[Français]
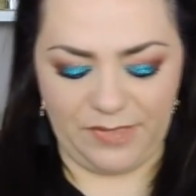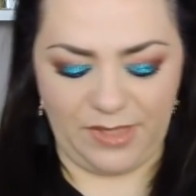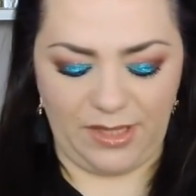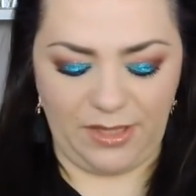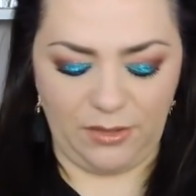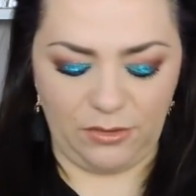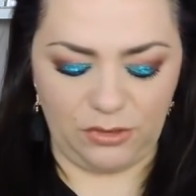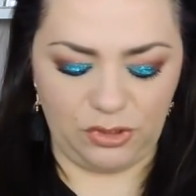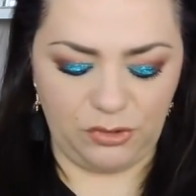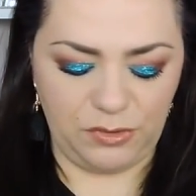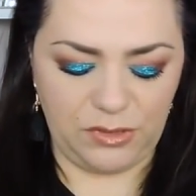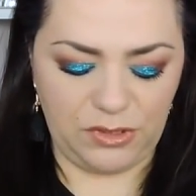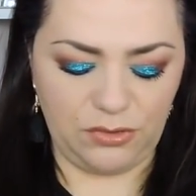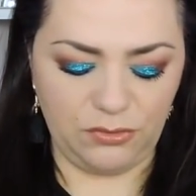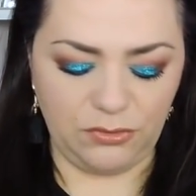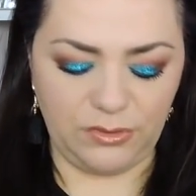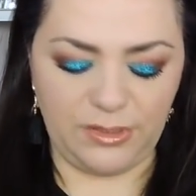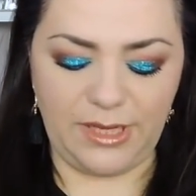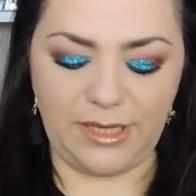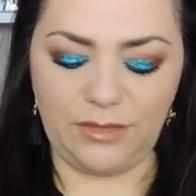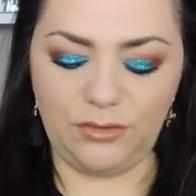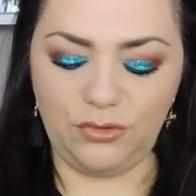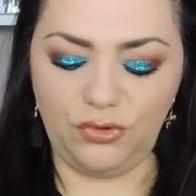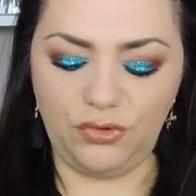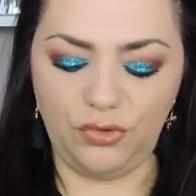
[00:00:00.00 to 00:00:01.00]
Et ensuite on
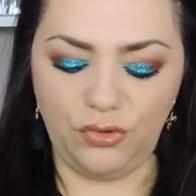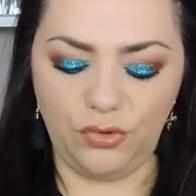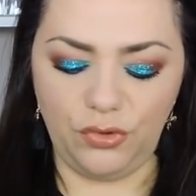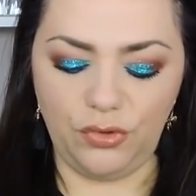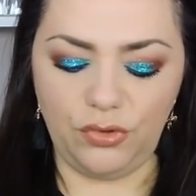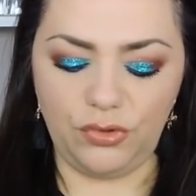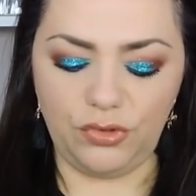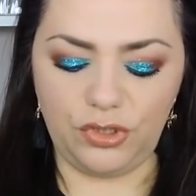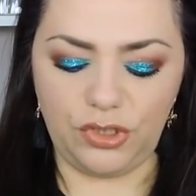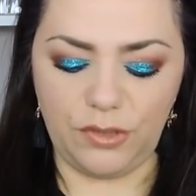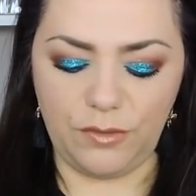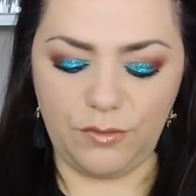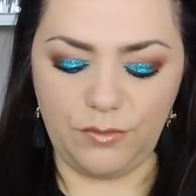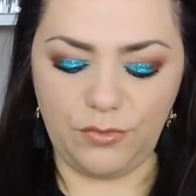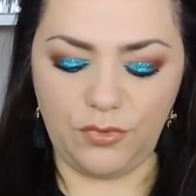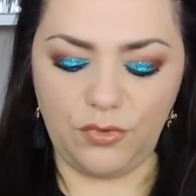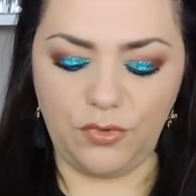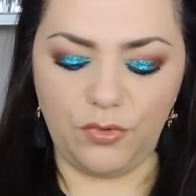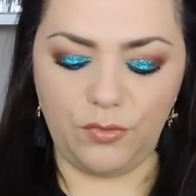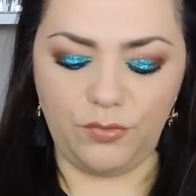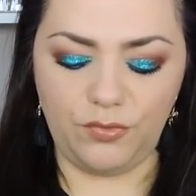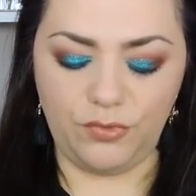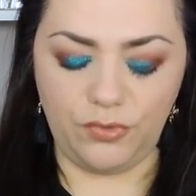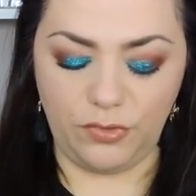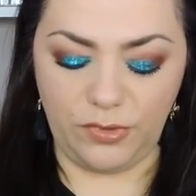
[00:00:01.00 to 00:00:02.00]
a deux
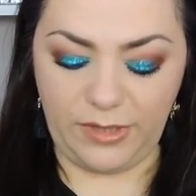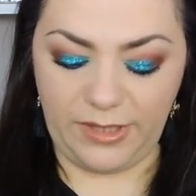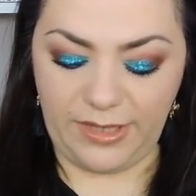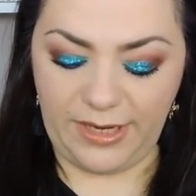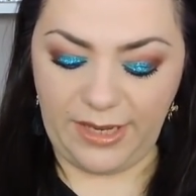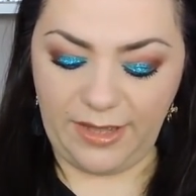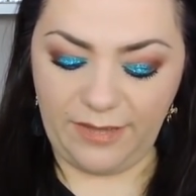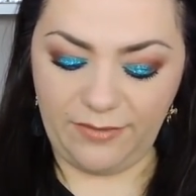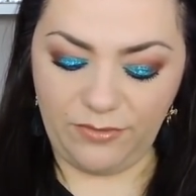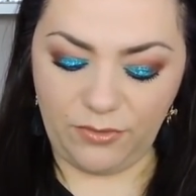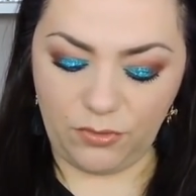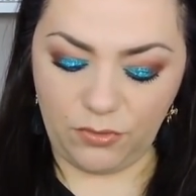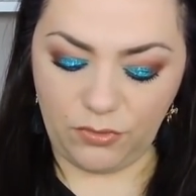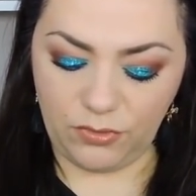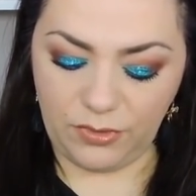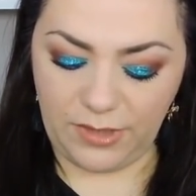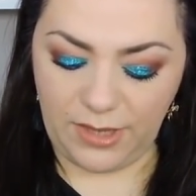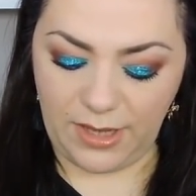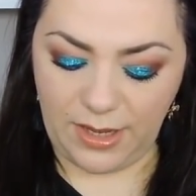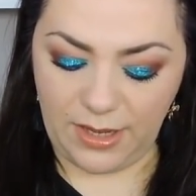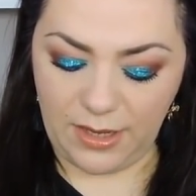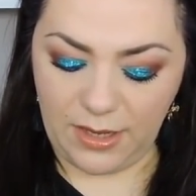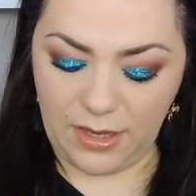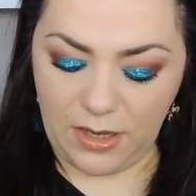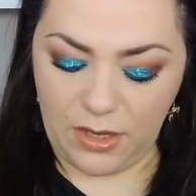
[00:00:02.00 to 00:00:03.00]
jumbo pour les lèvres. On
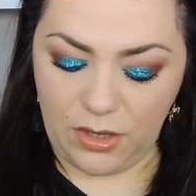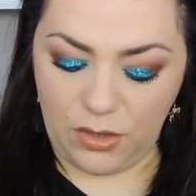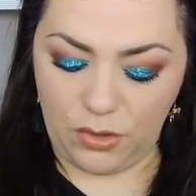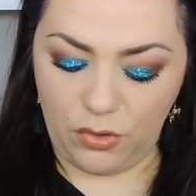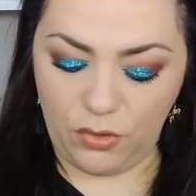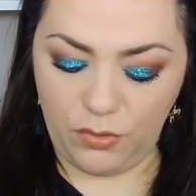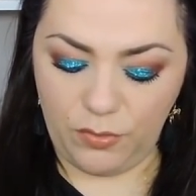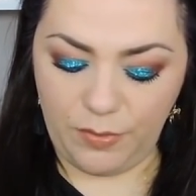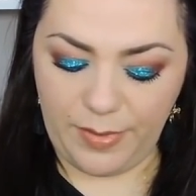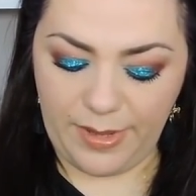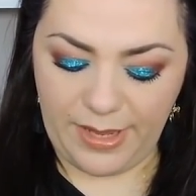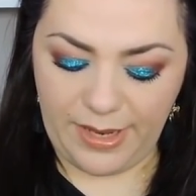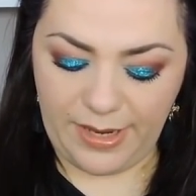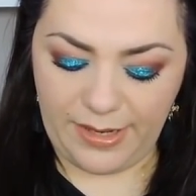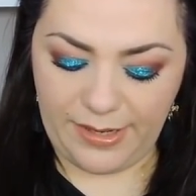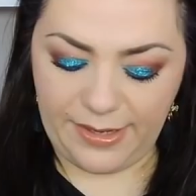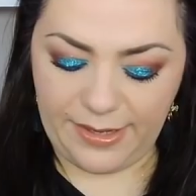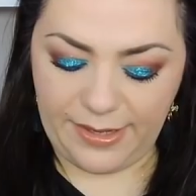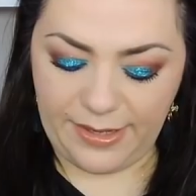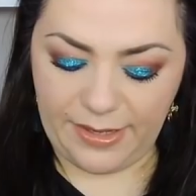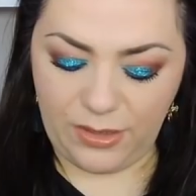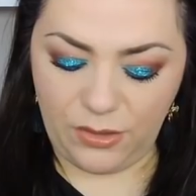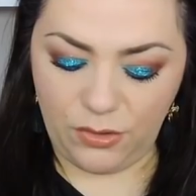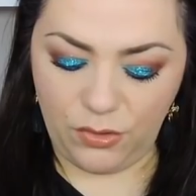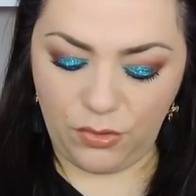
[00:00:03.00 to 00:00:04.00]
a le Bel
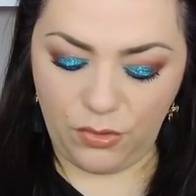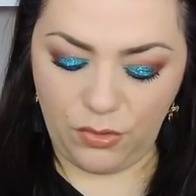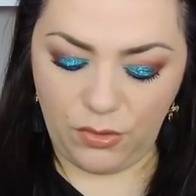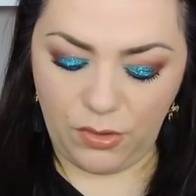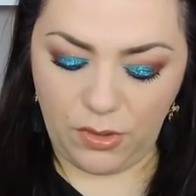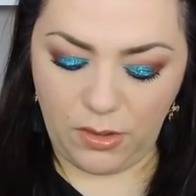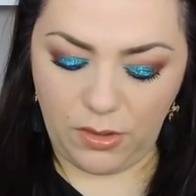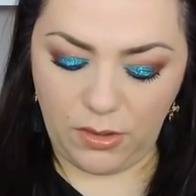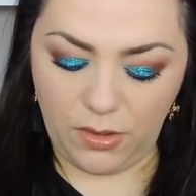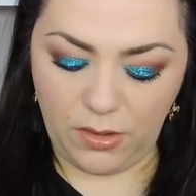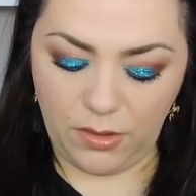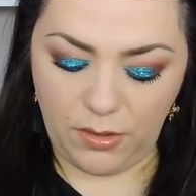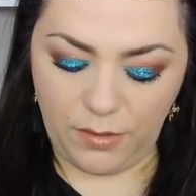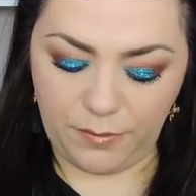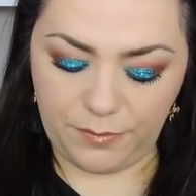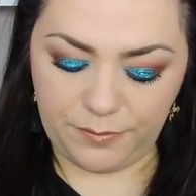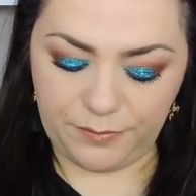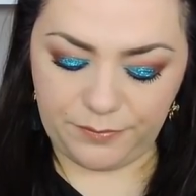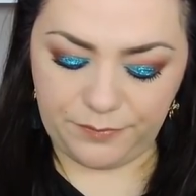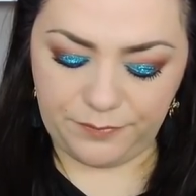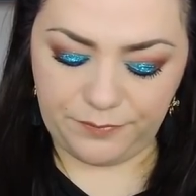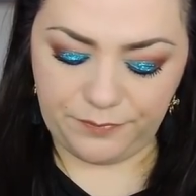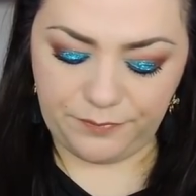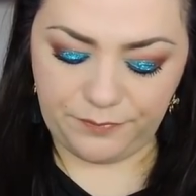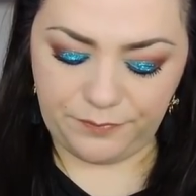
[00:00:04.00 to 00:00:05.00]
et le
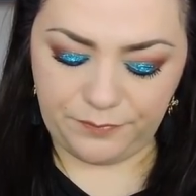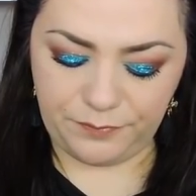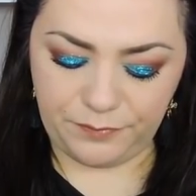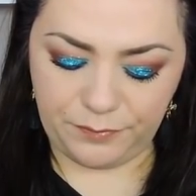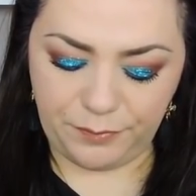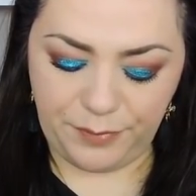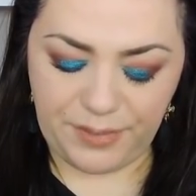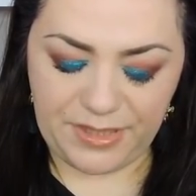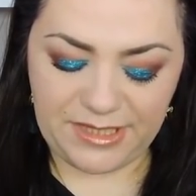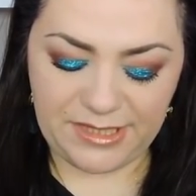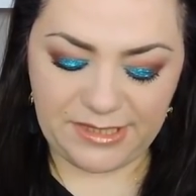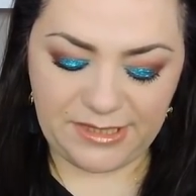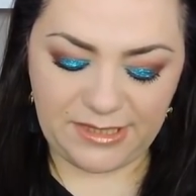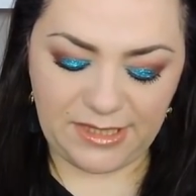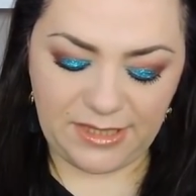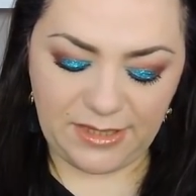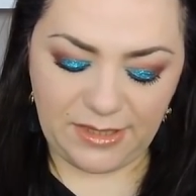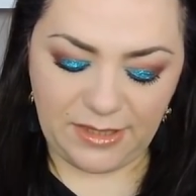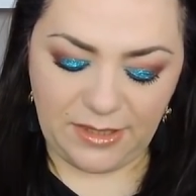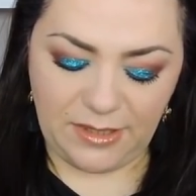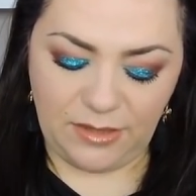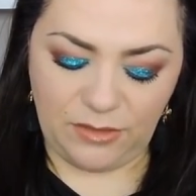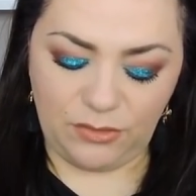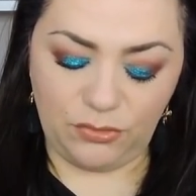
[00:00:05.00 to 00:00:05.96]
euh, Pixie.